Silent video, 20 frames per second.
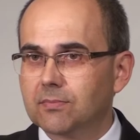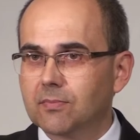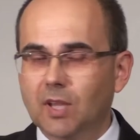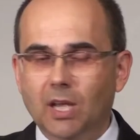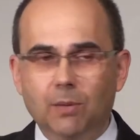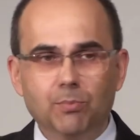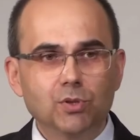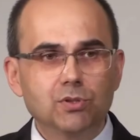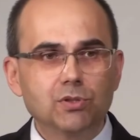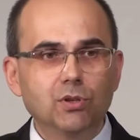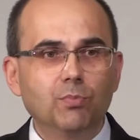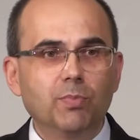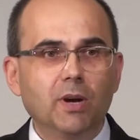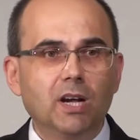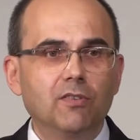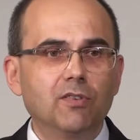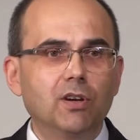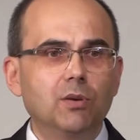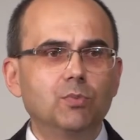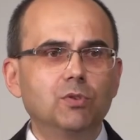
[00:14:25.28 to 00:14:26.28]
Apostoł
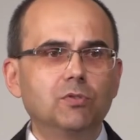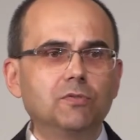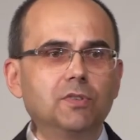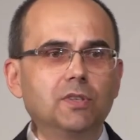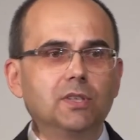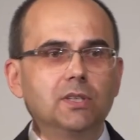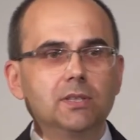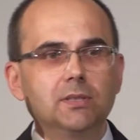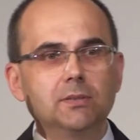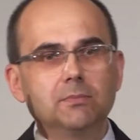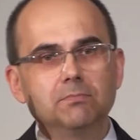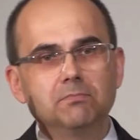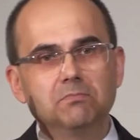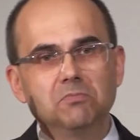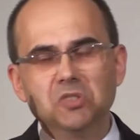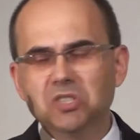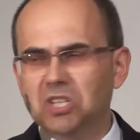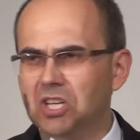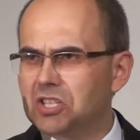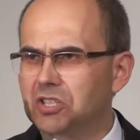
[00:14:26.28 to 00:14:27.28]
Paweł mówi:
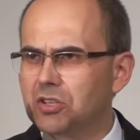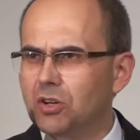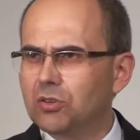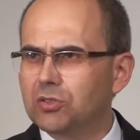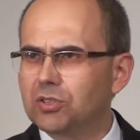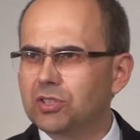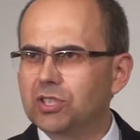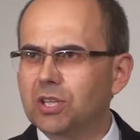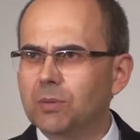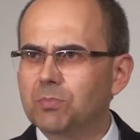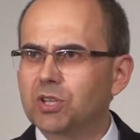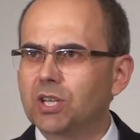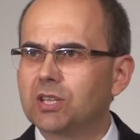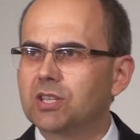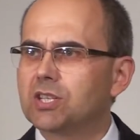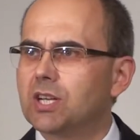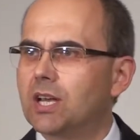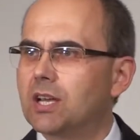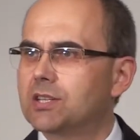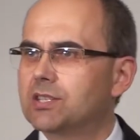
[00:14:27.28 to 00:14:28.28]
Nie sądźcie przed
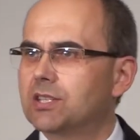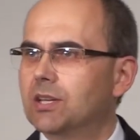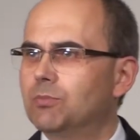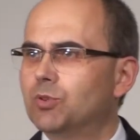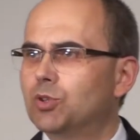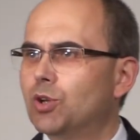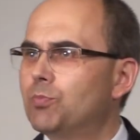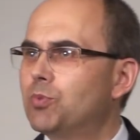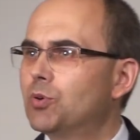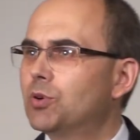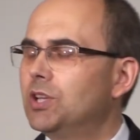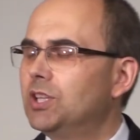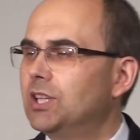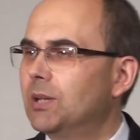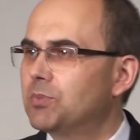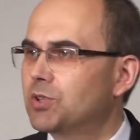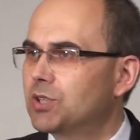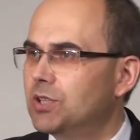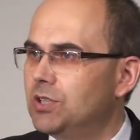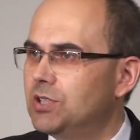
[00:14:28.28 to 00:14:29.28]
czasem, dopóki nie
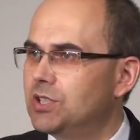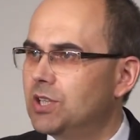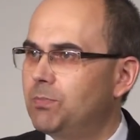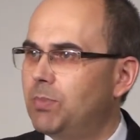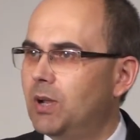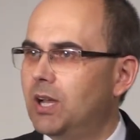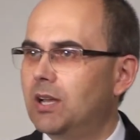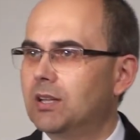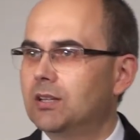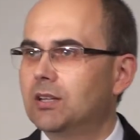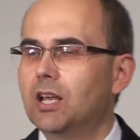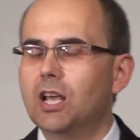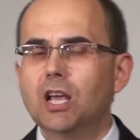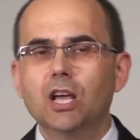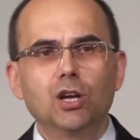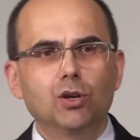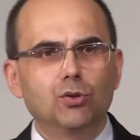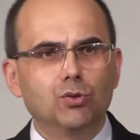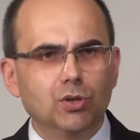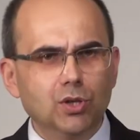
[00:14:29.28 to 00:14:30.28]
przyjdzie Pan,
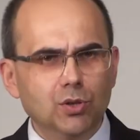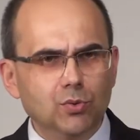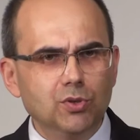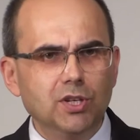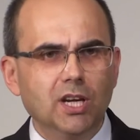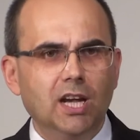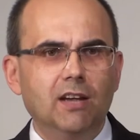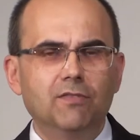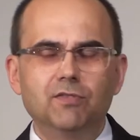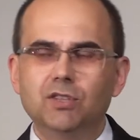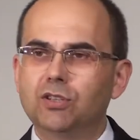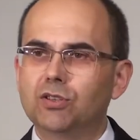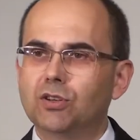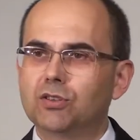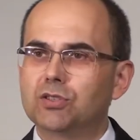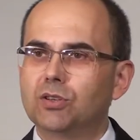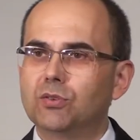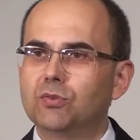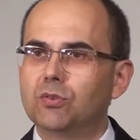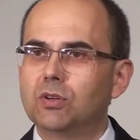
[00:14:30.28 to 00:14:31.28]
który ujawni to,
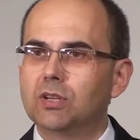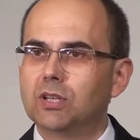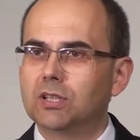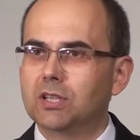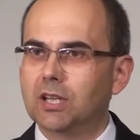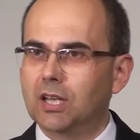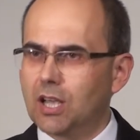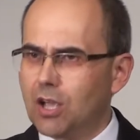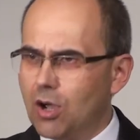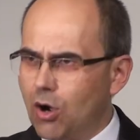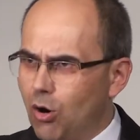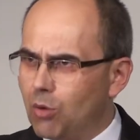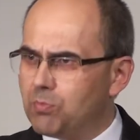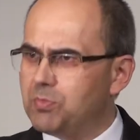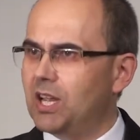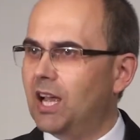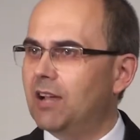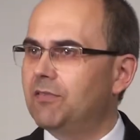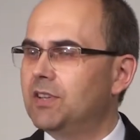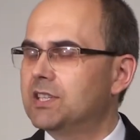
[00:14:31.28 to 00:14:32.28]
co ukryte,
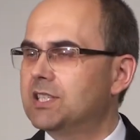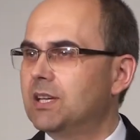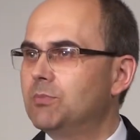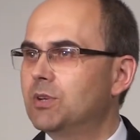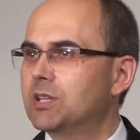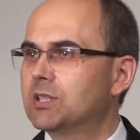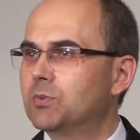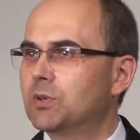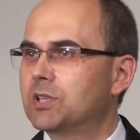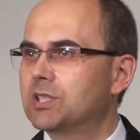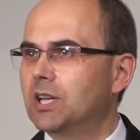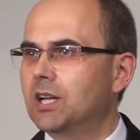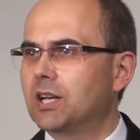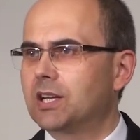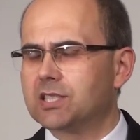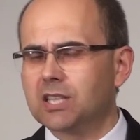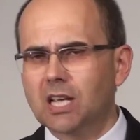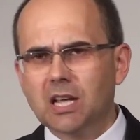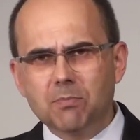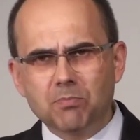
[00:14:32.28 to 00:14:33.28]
objawi zamysły
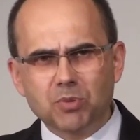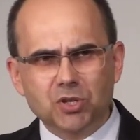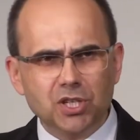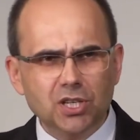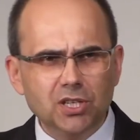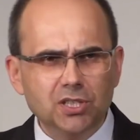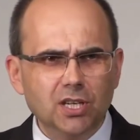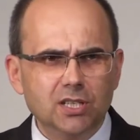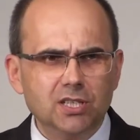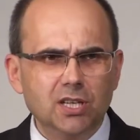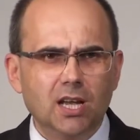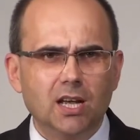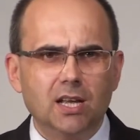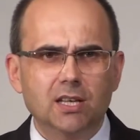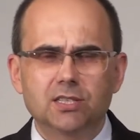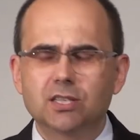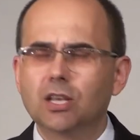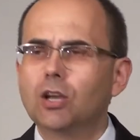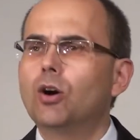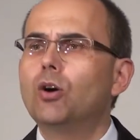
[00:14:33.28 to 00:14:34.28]
serc. Przyjdzie
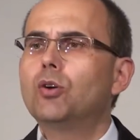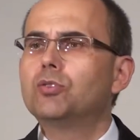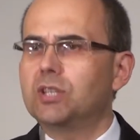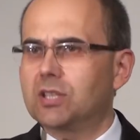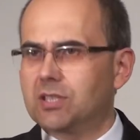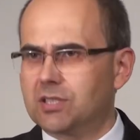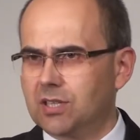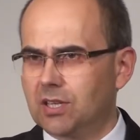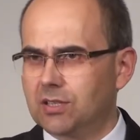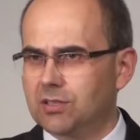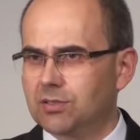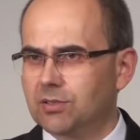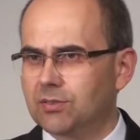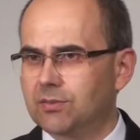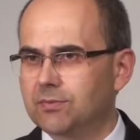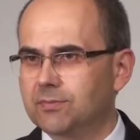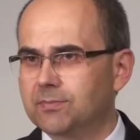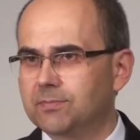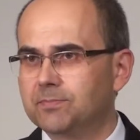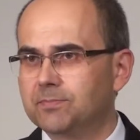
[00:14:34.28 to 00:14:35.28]
czas, on jest sędzią.